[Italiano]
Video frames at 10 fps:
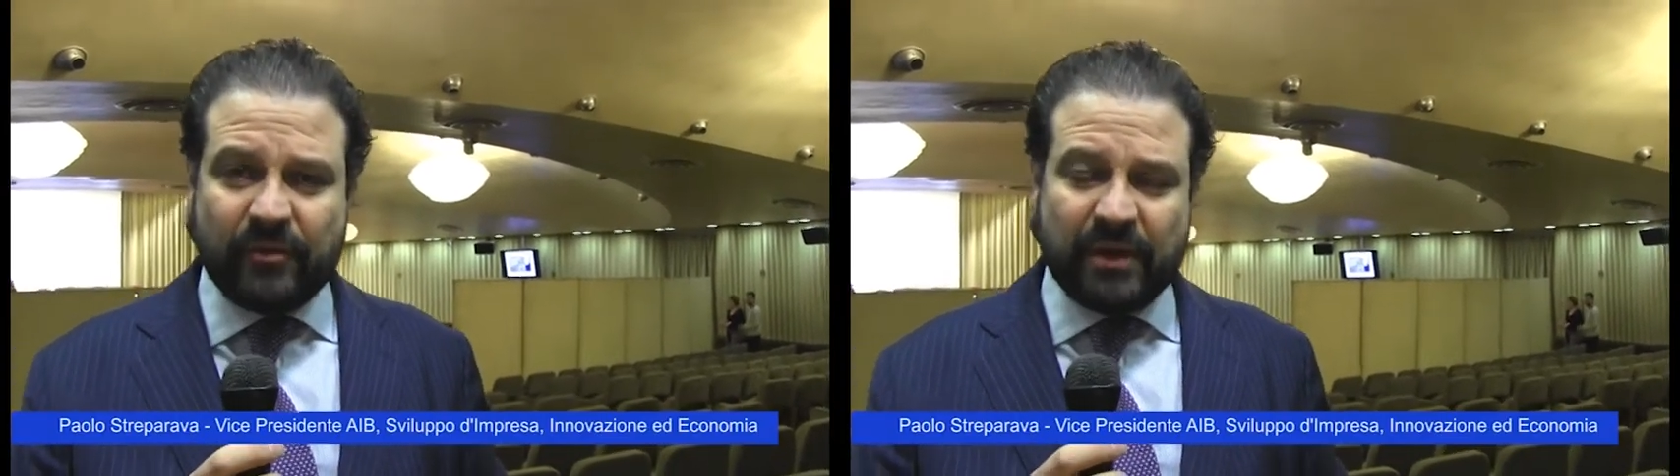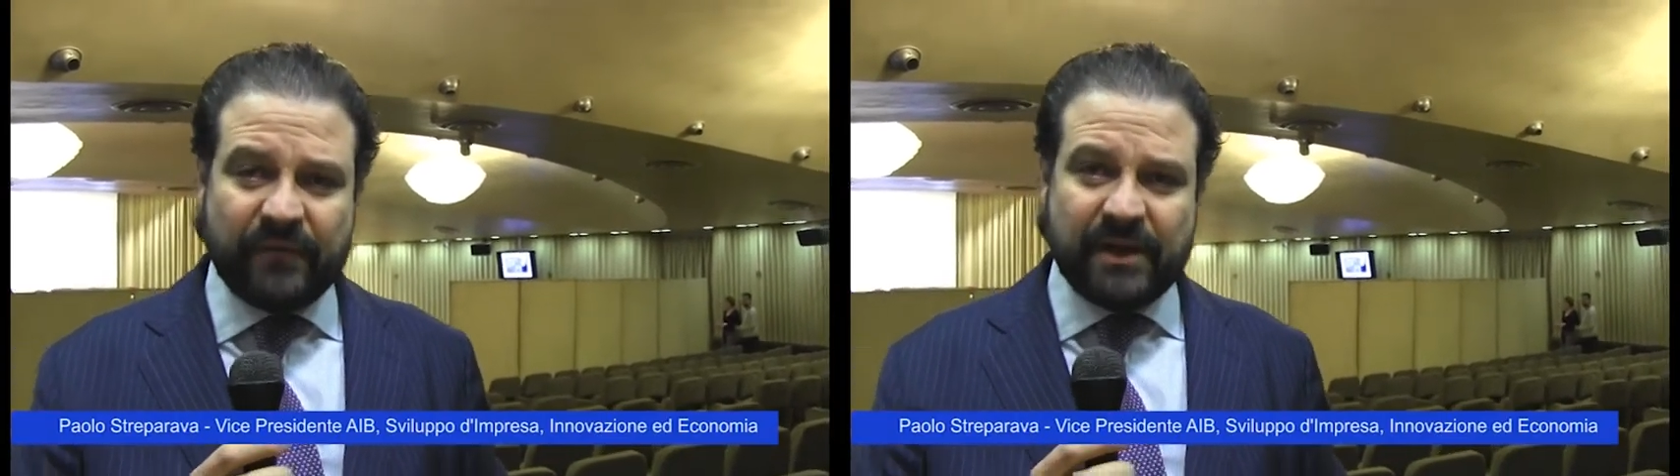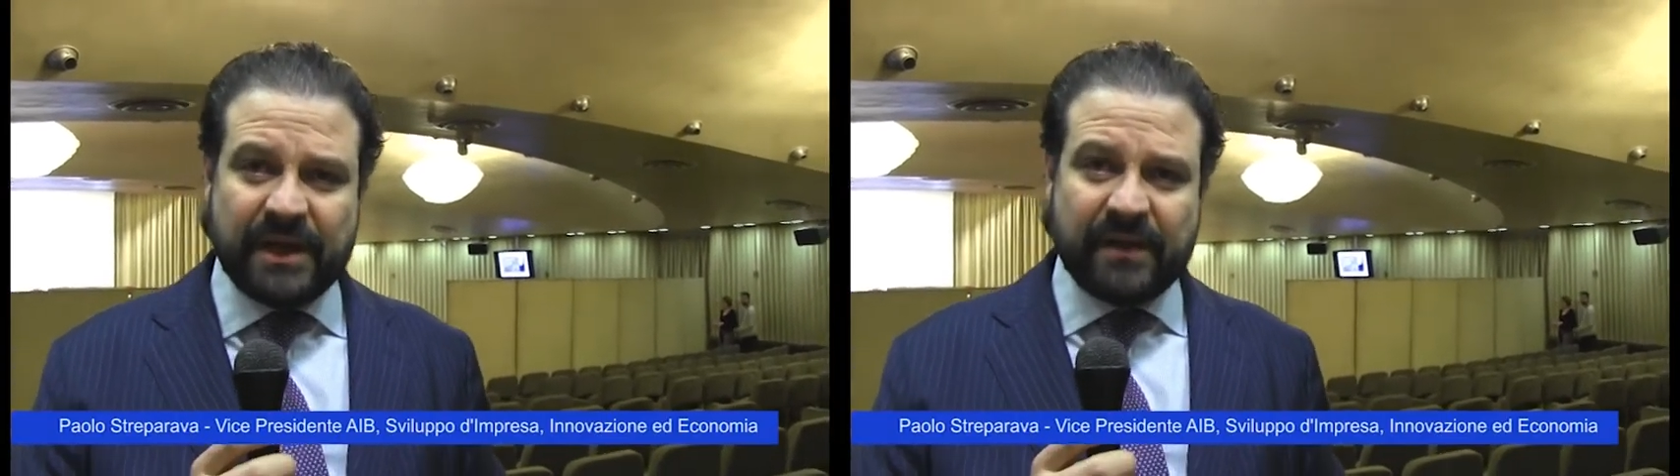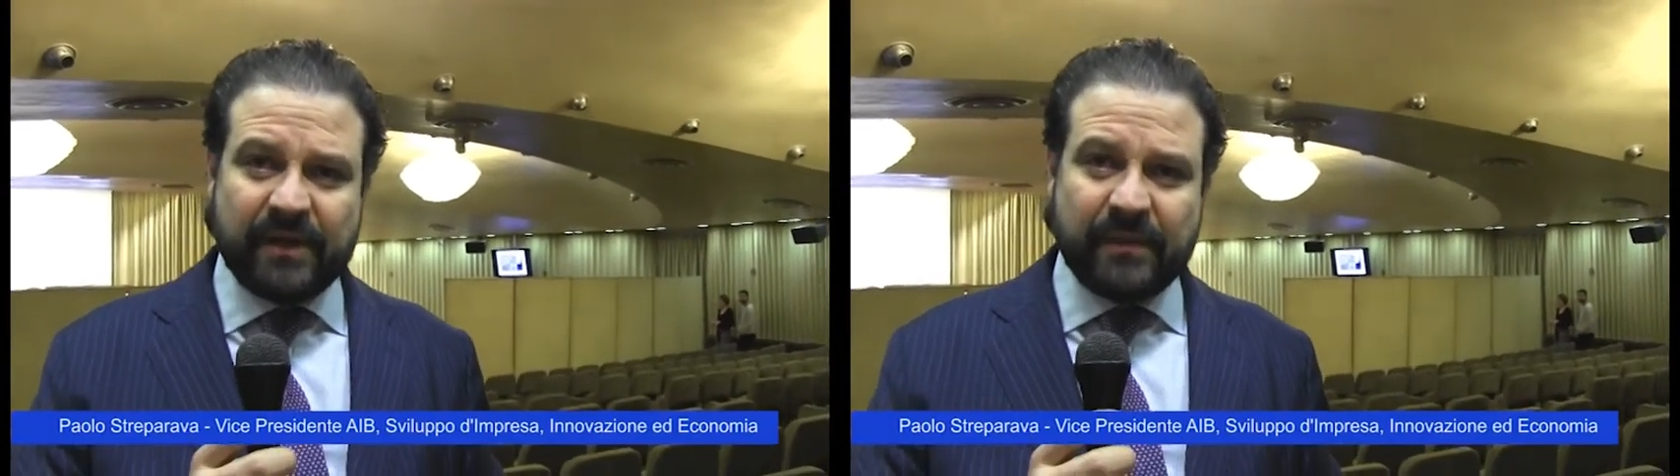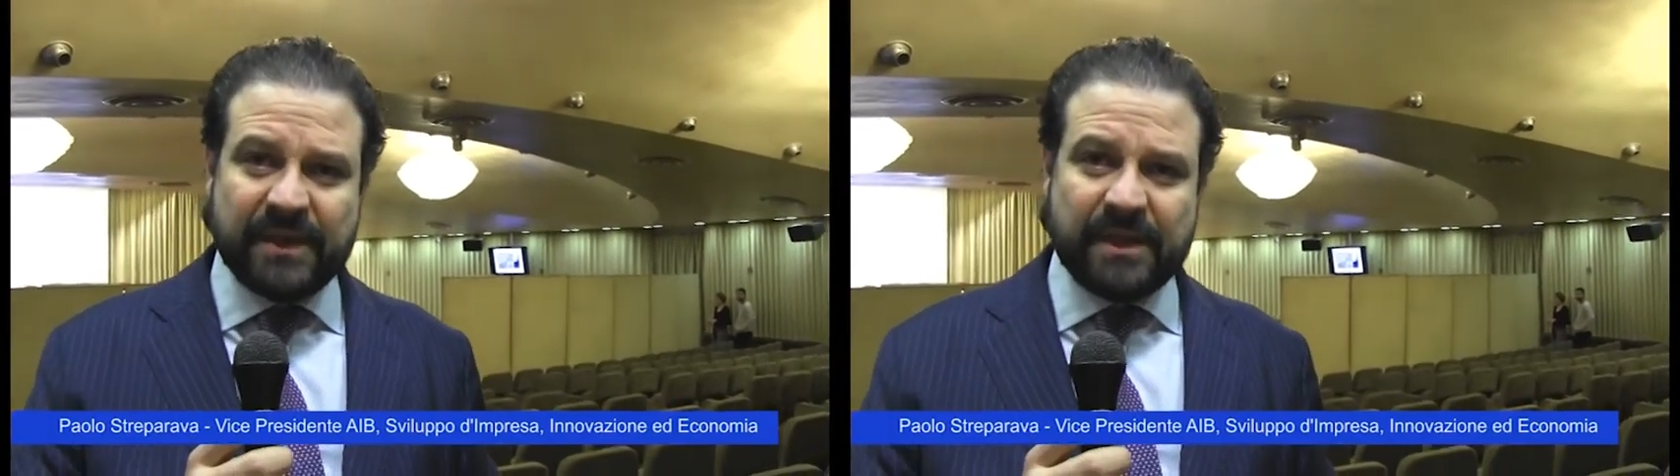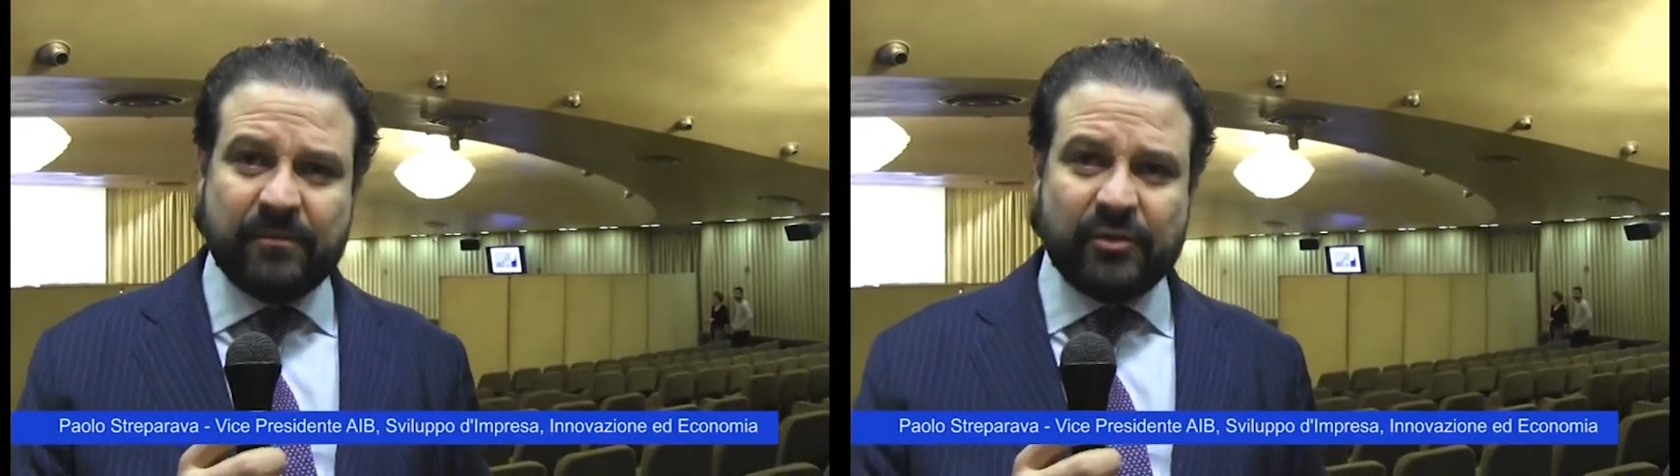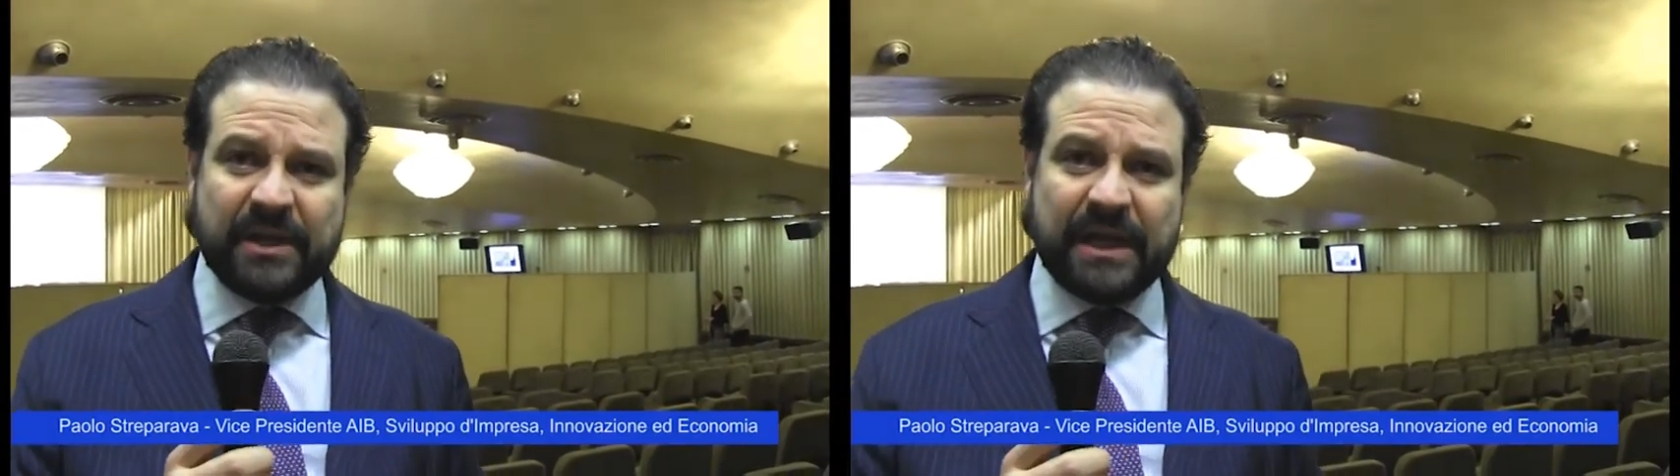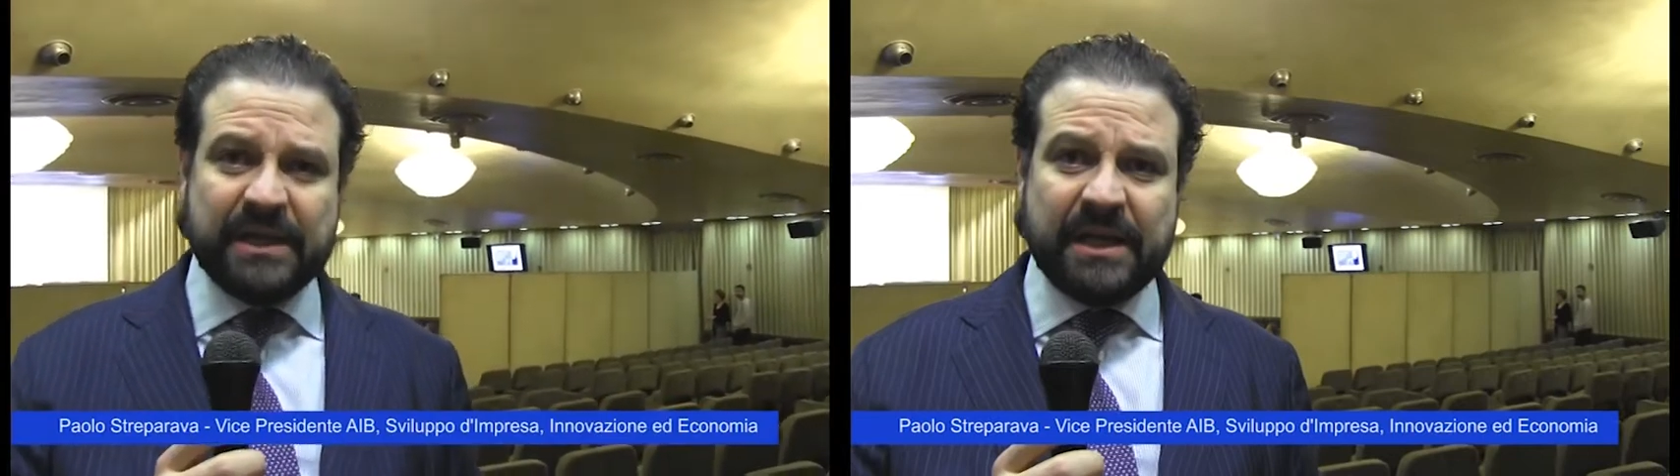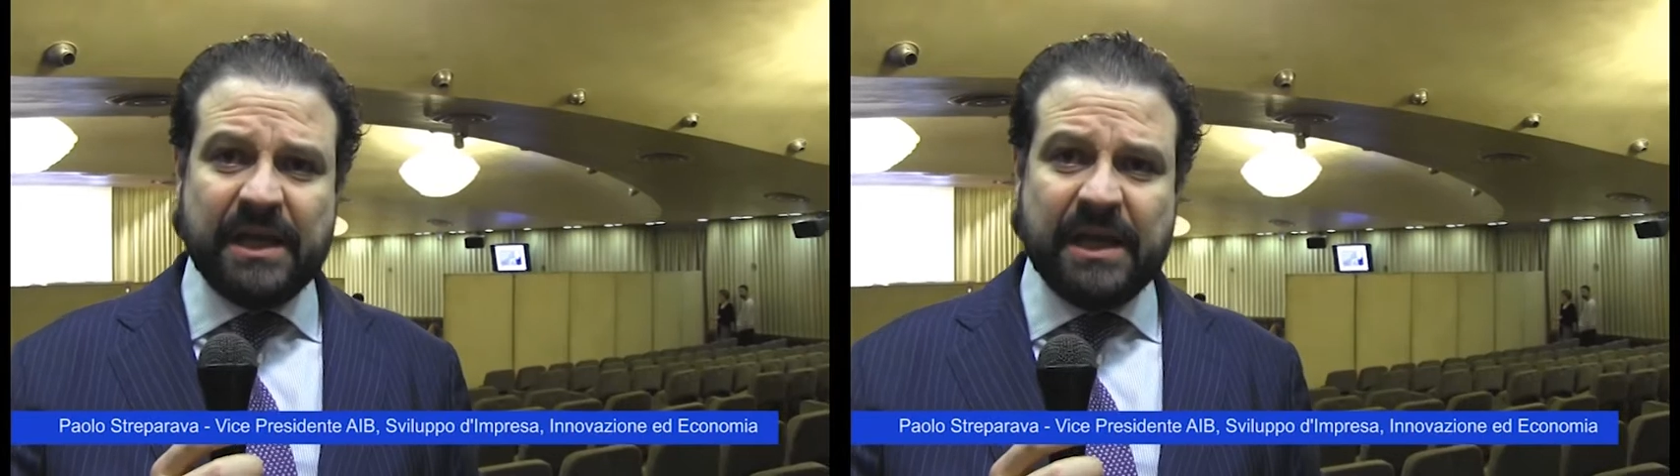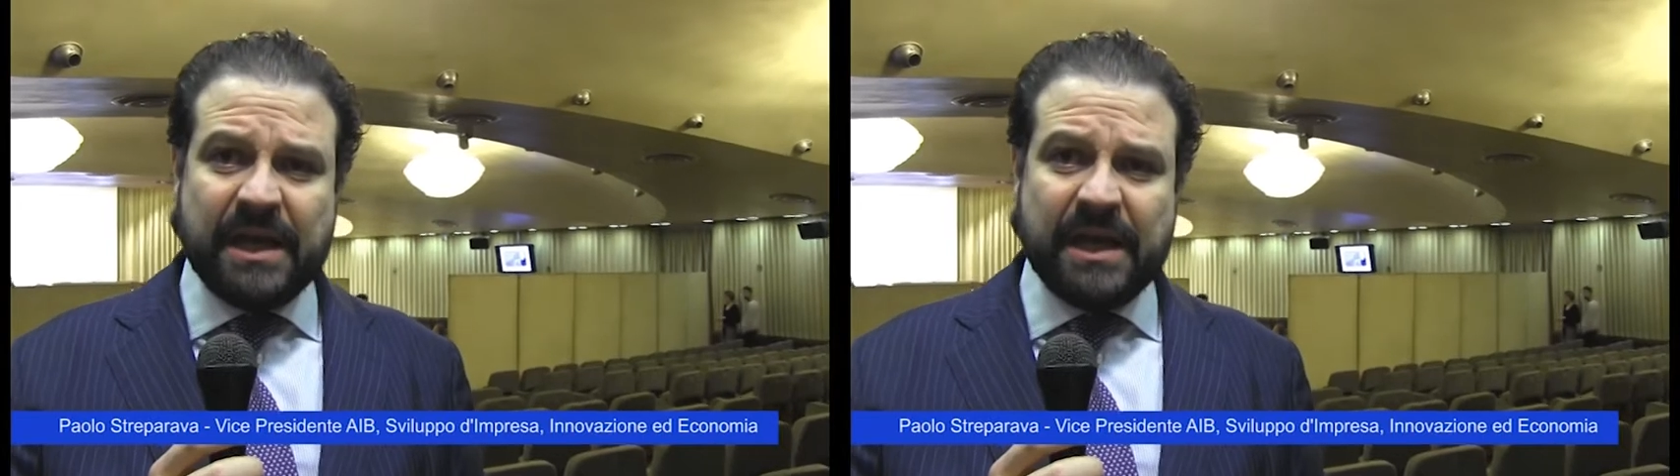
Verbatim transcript: una filiera veramente importante